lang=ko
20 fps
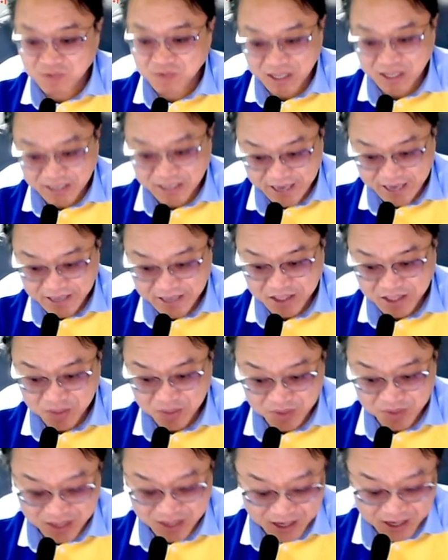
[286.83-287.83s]
그렇습니다.
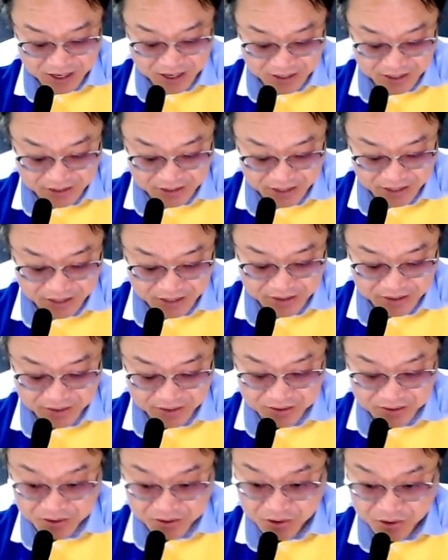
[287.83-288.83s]
KT입니다.
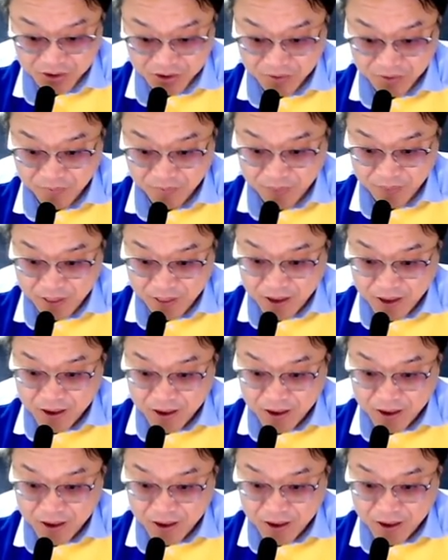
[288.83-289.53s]
KT는요.